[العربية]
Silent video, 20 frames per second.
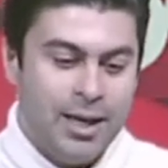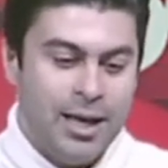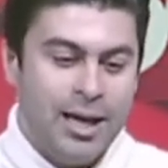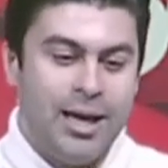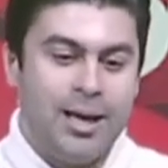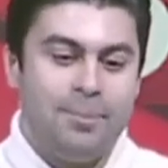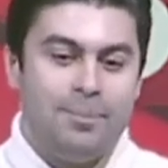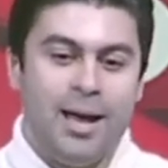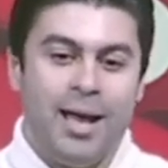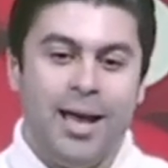
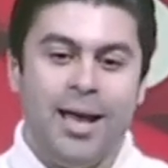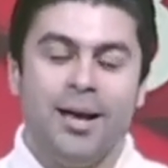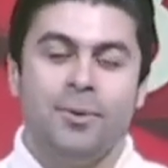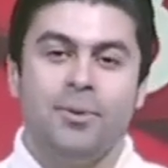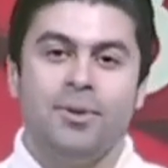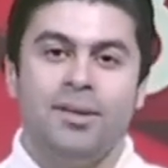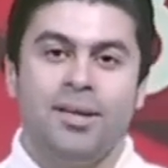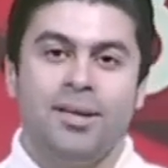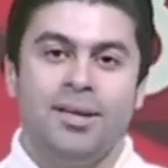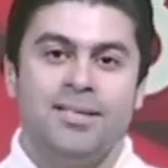اهم حاجه
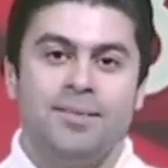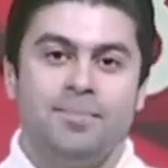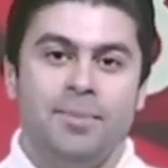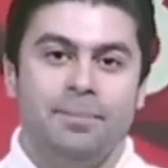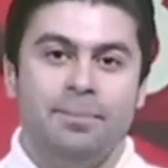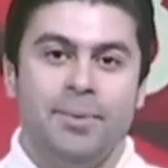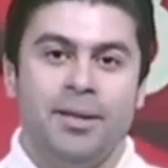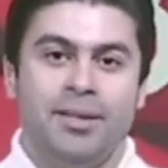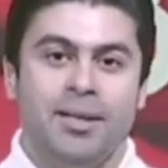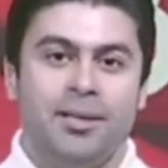وانت نازل من
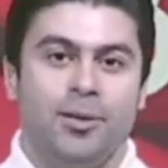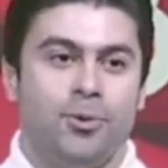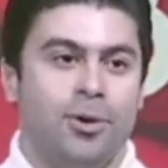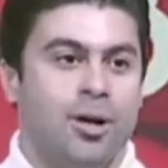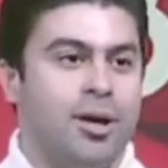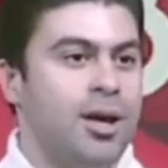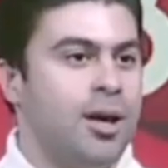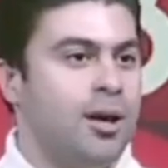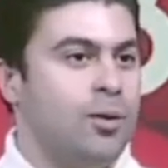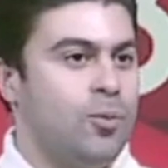البيت كده
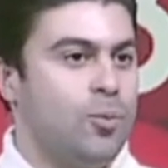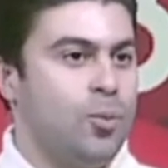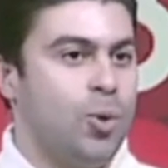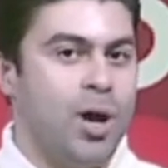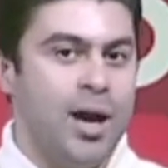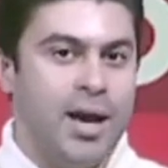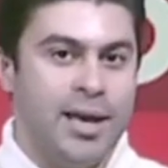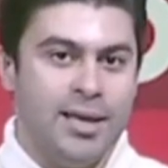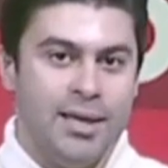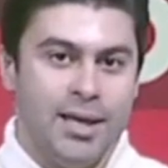ورايح
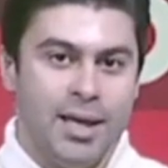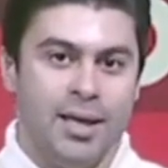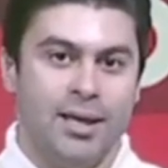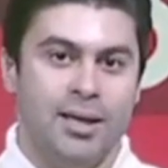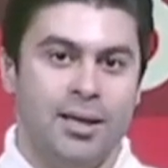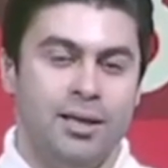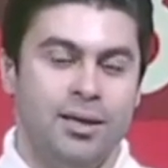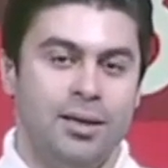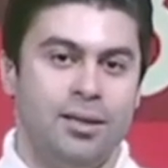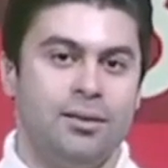ومهيأ
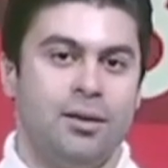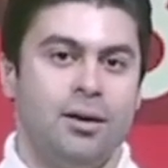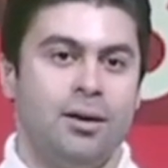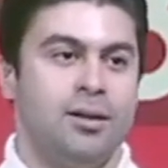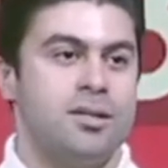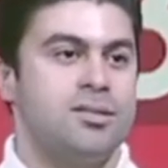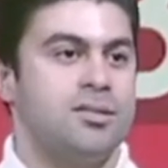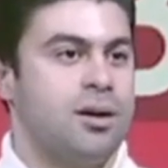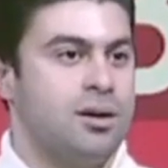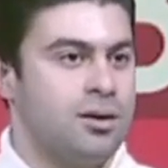ان انت
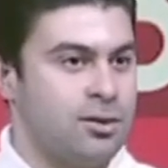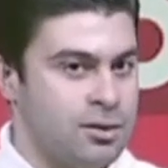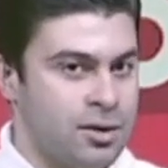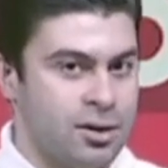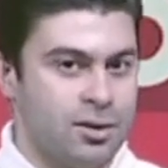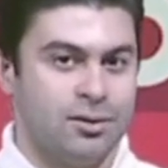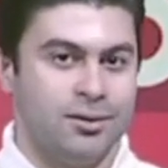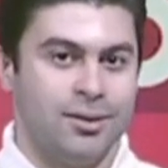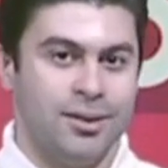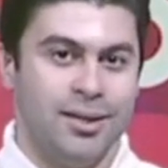خلاص
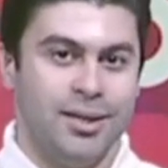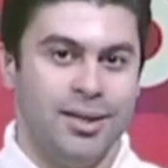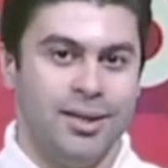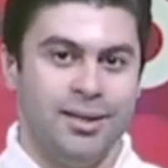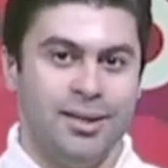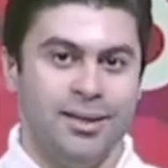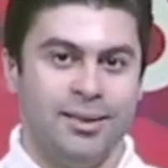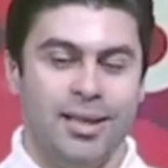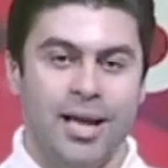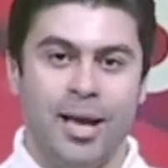قررت
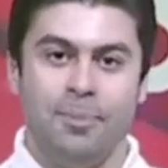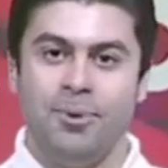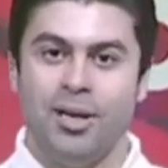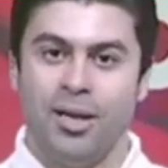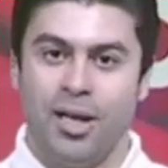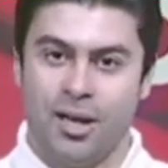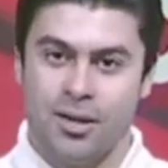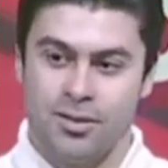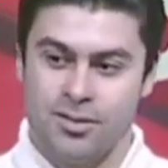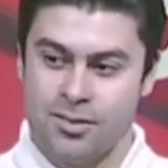ان انت قبل
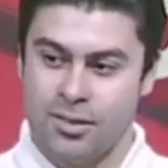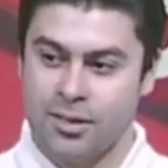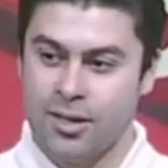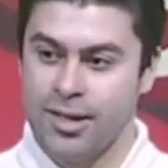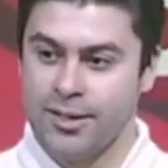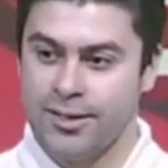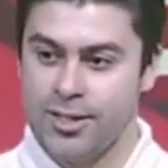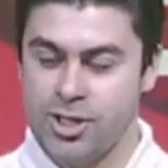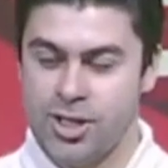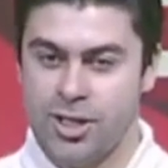الحظر
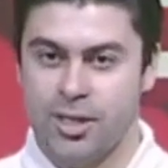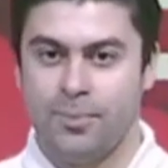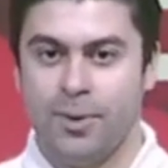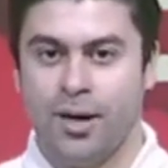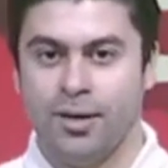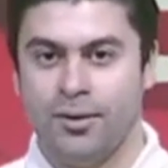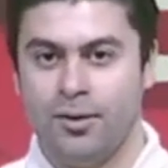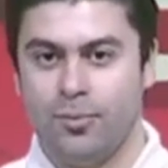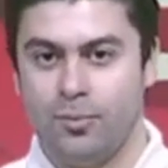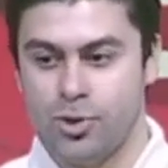رايح تشتري
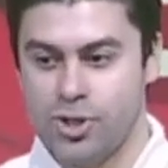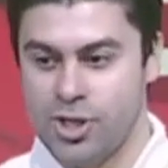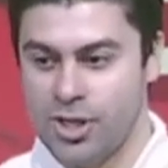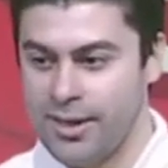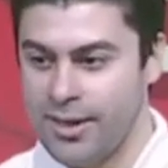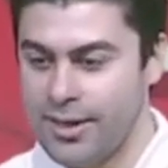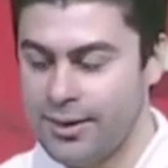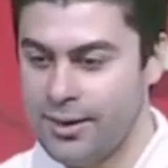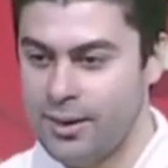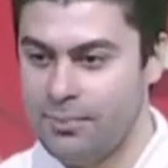بعض
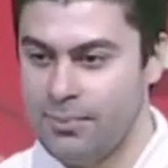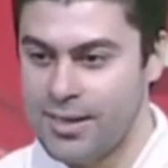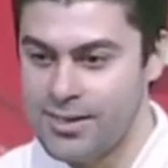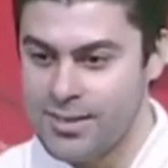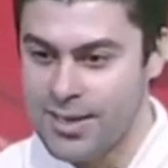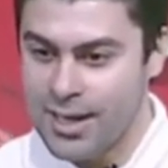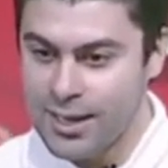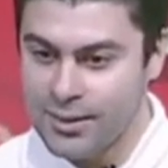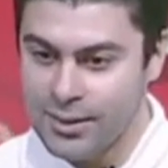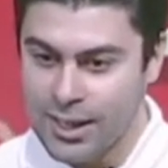المشتريات
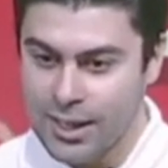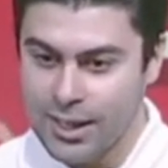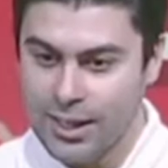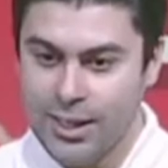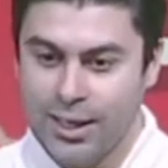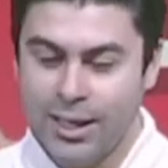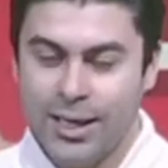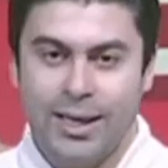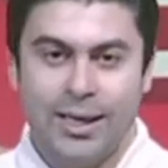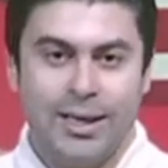للمنزل عندك
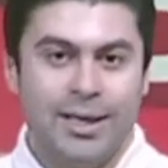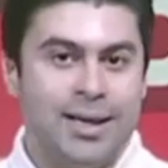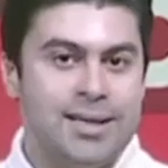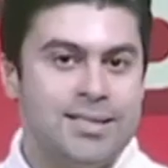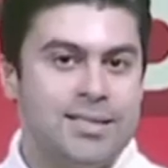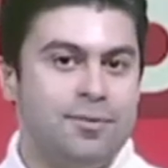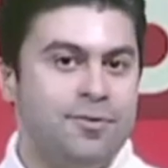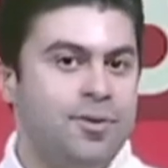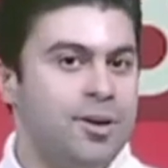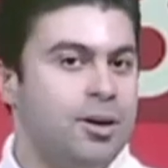
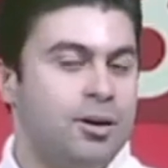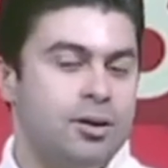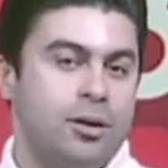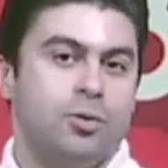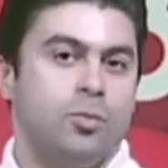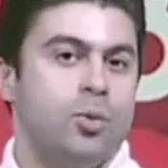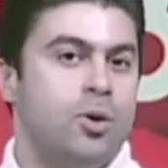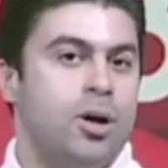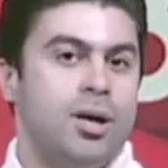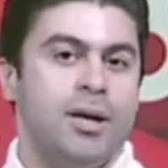لازم في
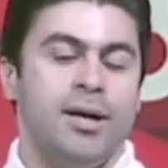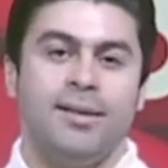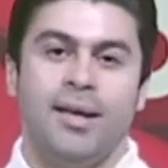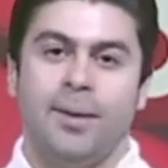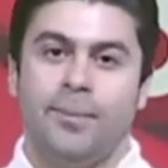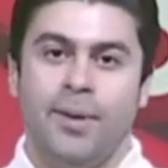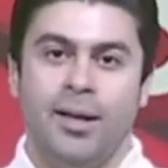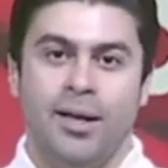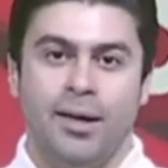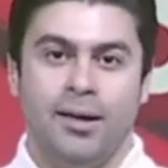اجراءات وقائيه
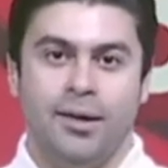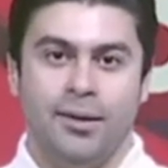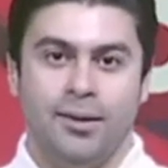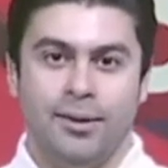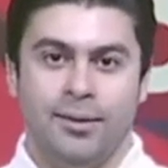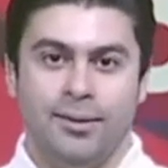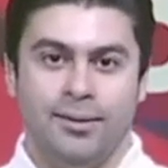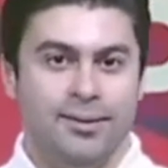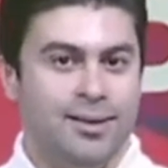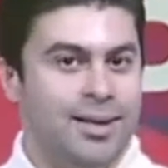تعملها
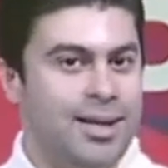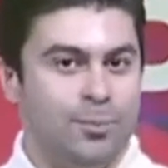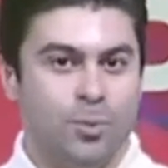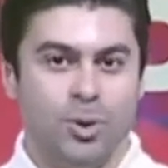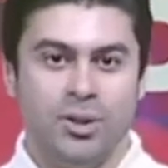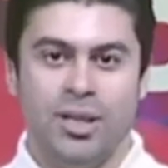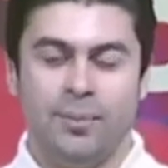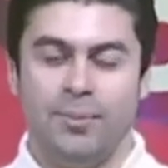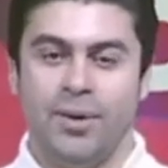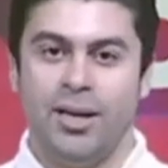دي
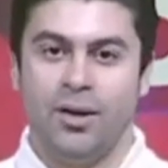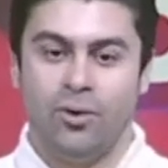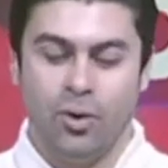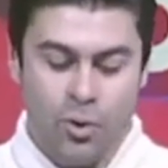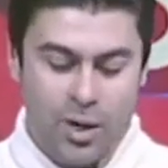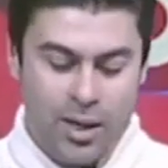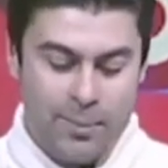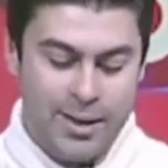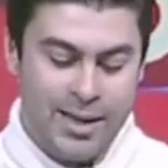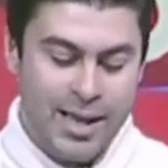لابد منها
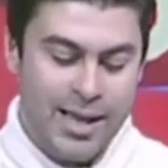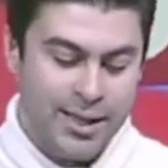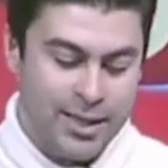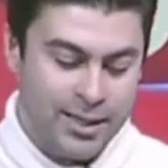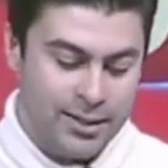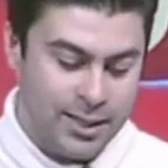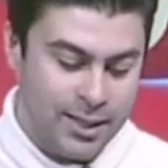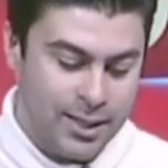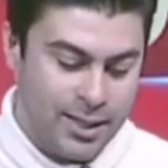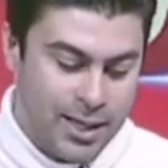وهو كمان
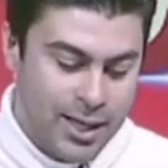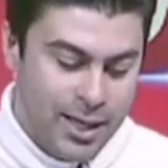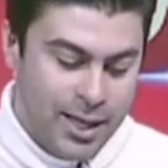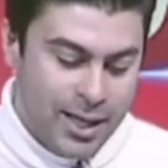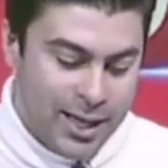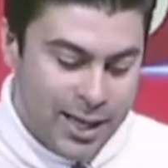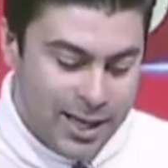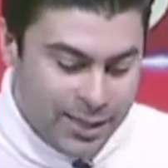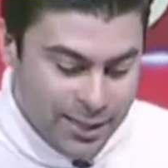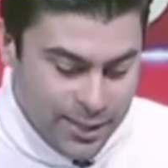اكدها
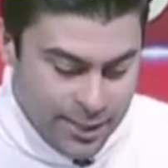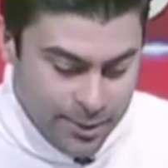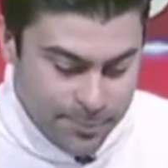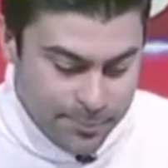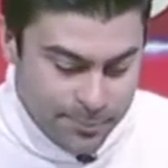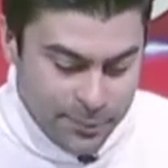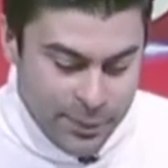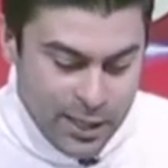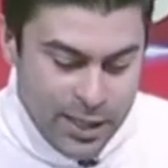قال ايه